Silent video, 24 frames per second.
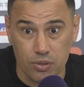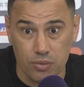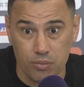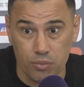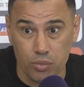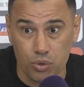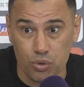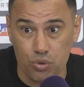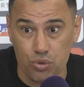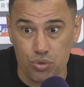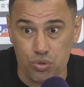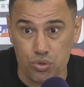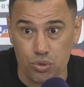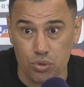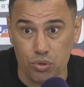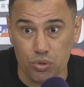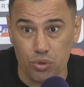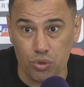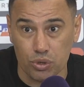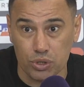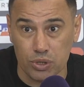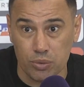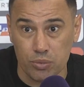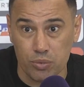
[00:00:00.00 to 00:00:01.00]
e, bu huzurlu
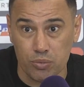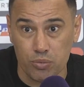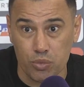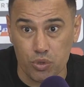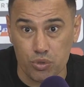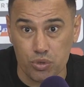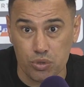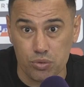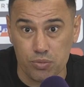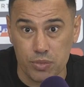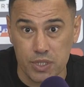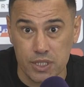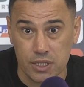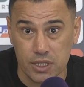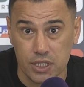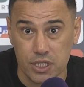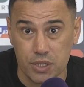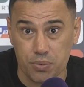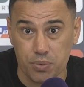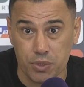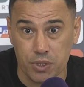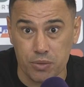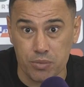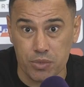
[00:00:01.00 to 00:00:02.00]
ortamın bozulmasını
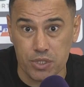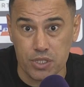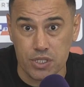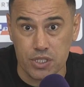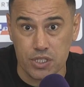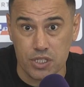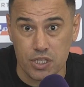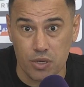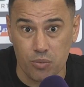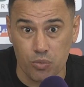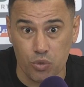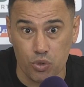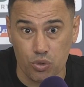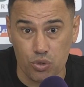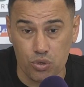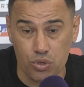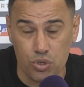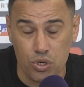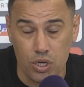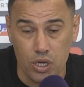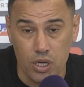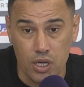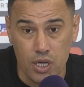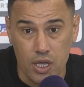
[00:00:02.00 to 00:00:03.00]
hiçbirimiz
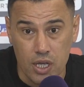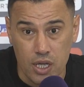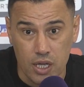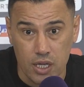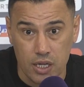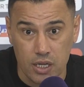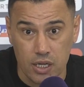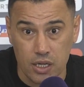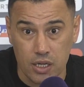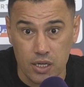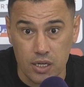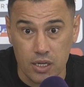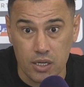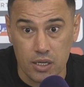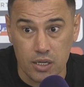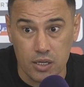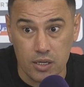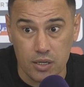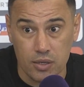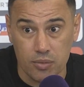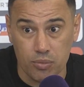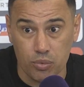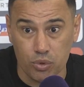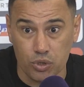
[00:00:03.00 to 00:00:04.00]
istemiyoruz e,
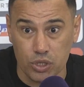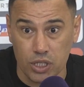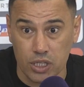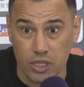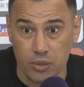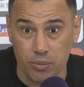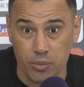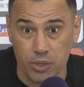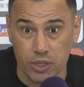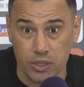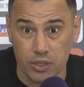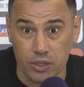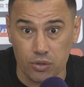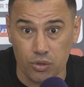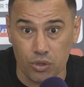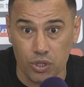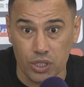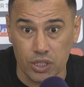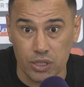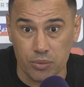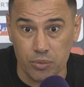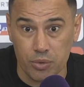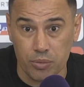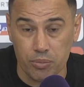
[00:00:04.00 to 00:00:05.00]
bu takımın
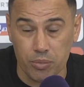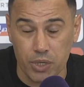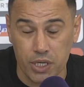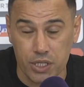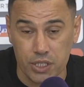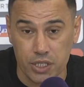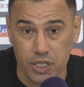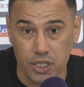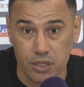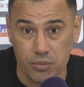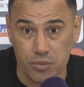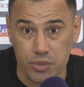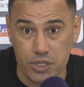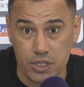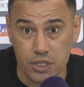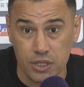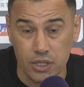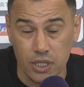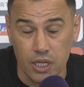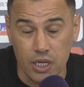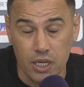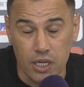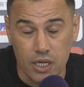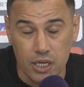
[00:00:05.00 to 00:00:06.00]
yönetimin başkanımızın
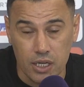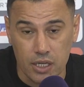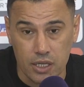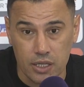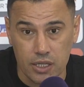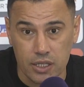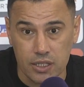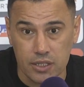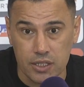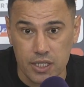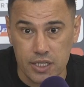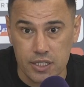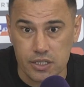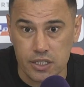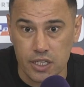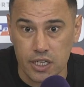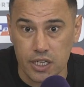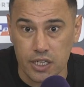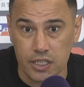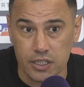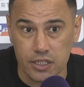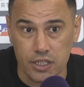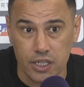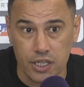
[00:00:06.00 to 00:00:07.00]
e,
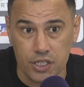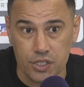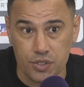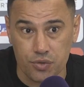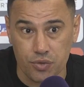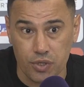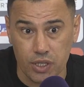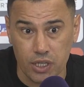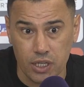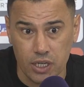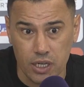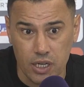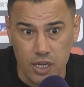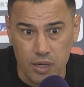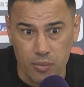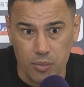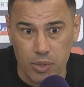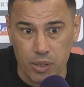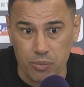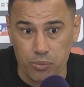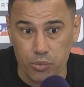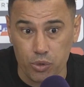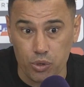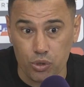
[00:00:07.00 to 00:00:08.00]
desteğe ihtiyacı var.
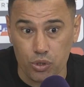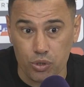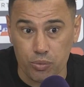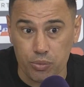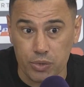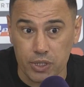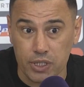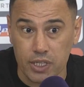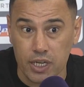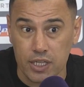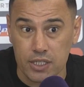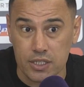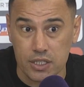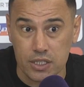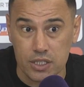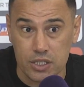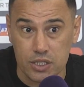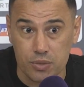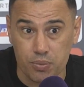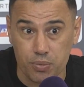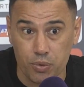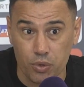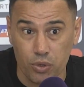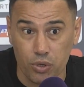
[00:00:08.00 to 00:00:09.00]
Ben biliyorum ki Kayseri
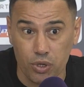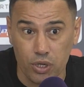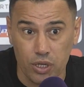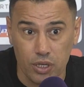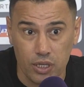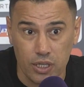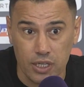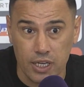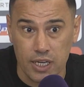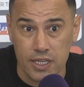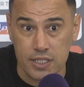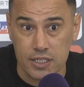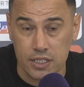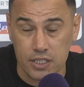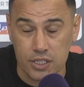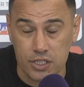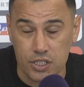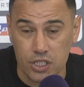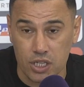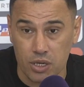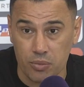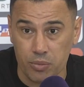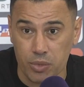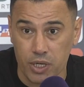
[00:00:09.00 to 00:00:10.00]
Spor, Kayseri
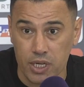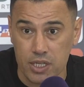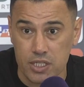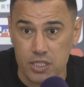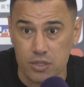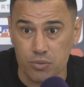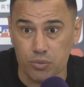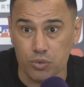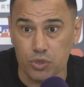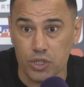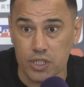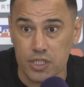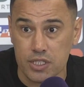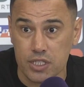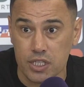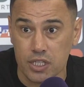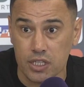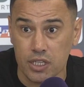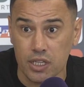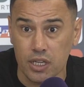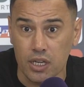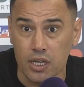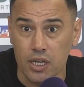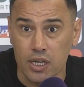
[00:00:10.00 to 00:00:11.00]
camiası bu
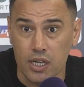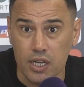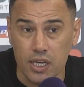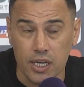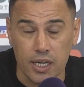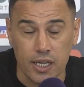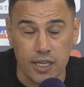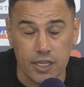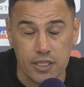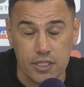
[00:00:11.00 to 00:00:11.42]
desteği en